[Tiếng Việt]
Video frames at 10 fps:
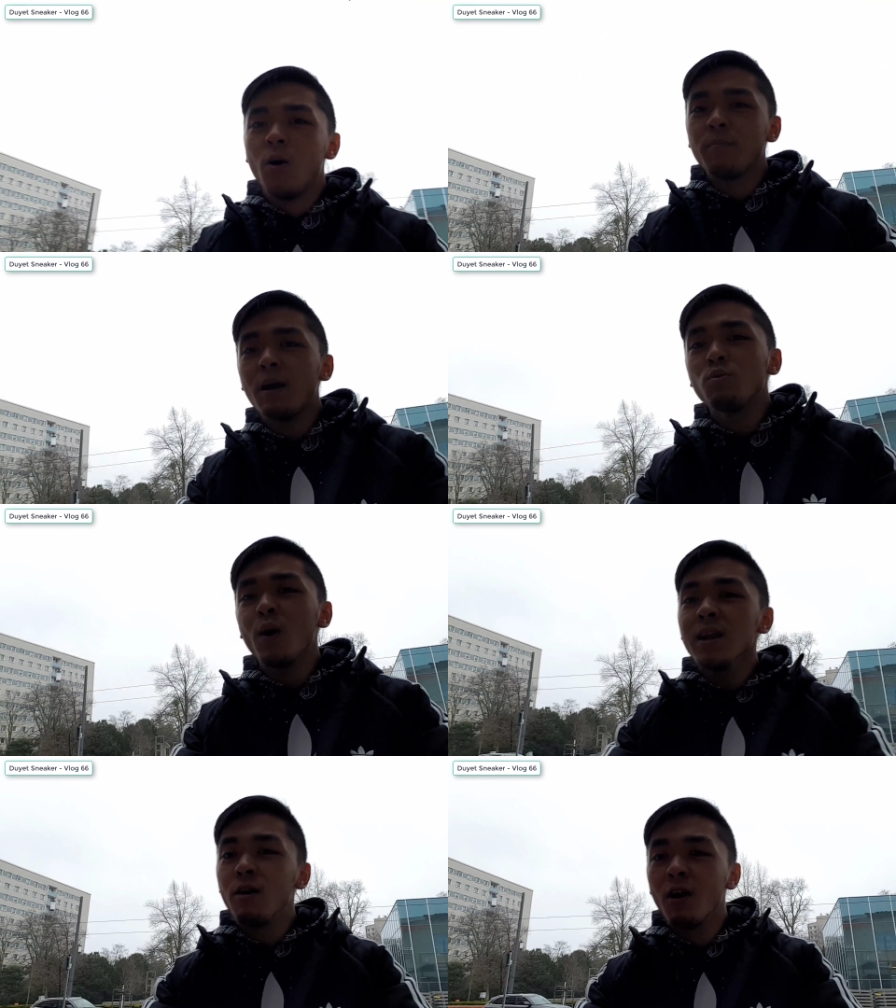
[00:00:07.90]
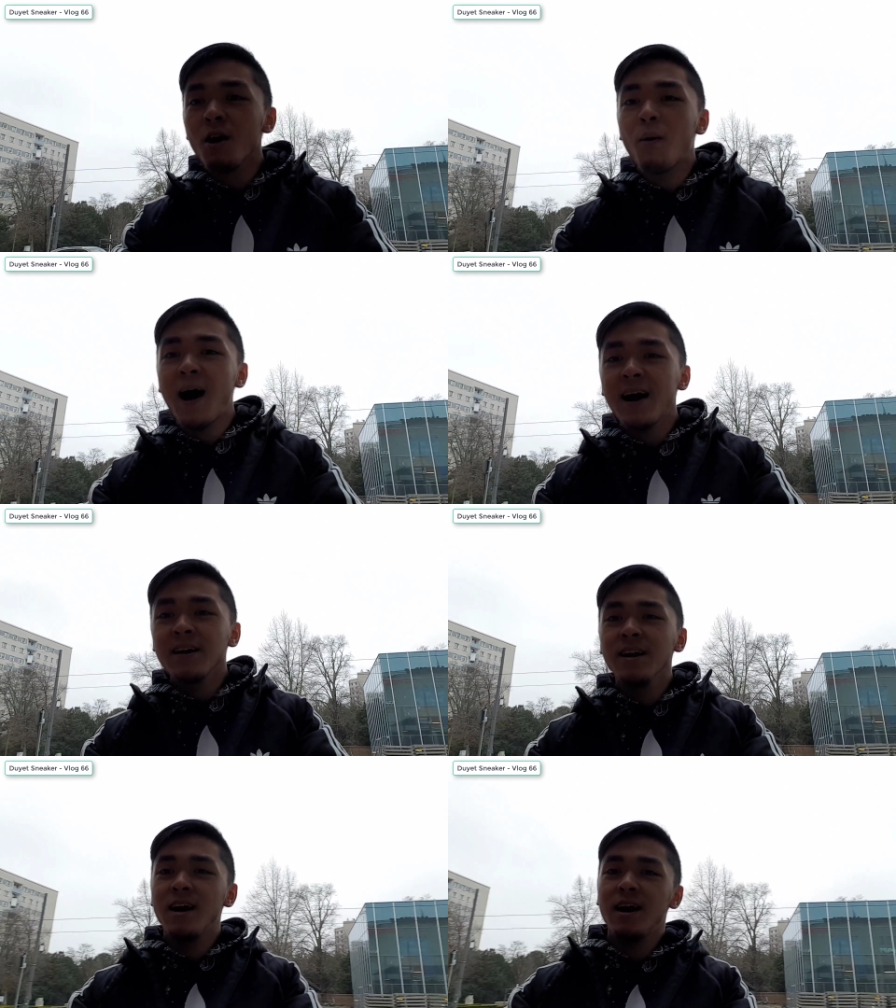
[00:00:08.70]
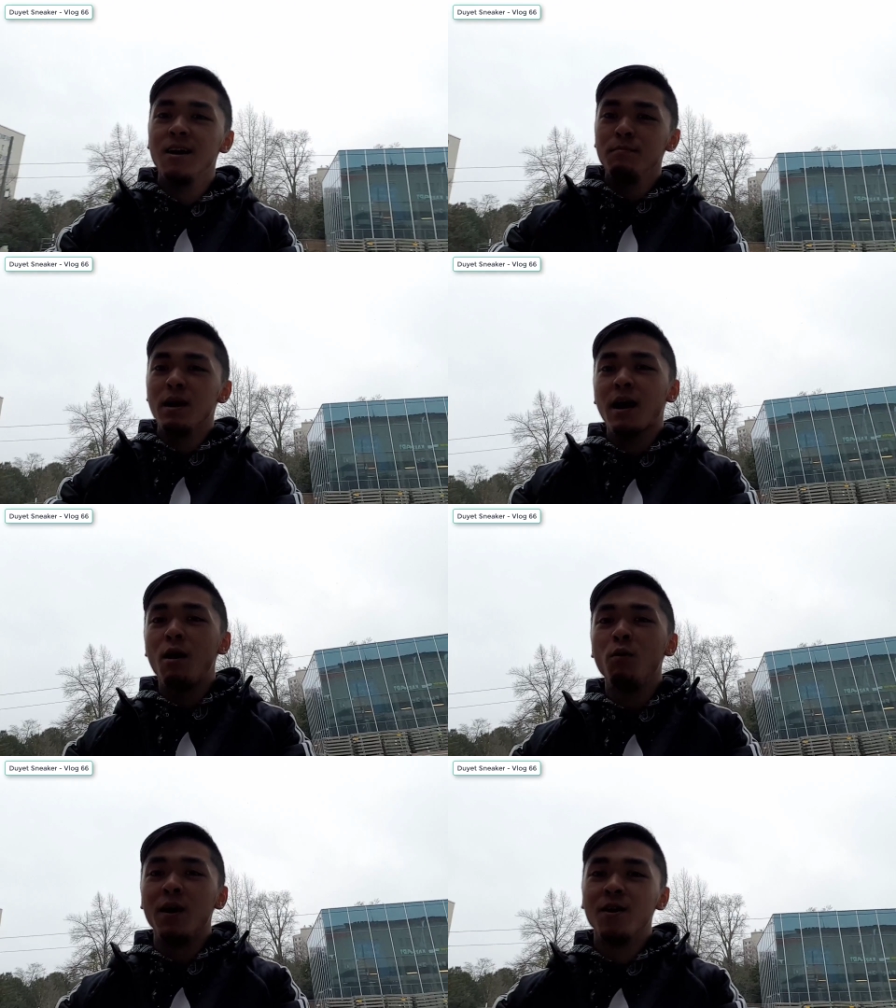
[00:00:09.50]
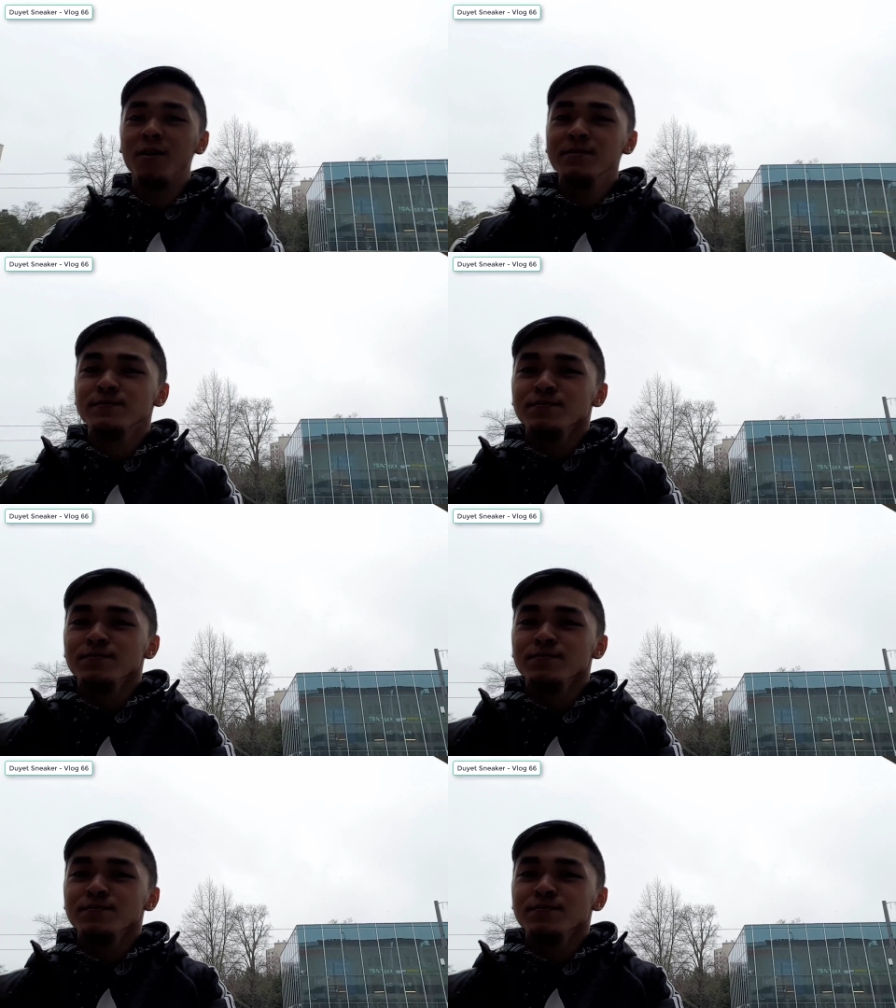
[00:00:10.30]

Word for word: Hôm nay tuyết nhiều rơi quá nên là bị kèo hủy rồi